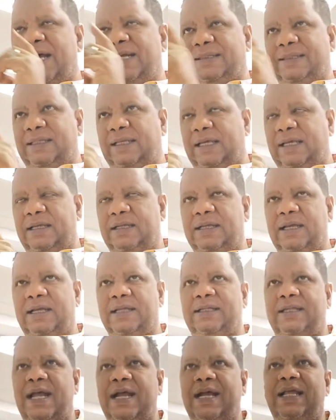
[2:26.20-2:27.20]
así,
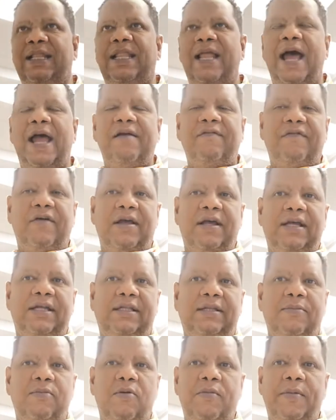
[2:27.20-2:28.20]
están en live en
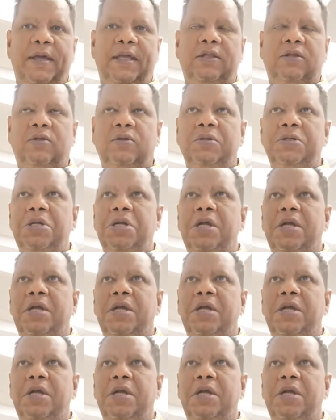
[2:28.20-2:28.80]
este momento,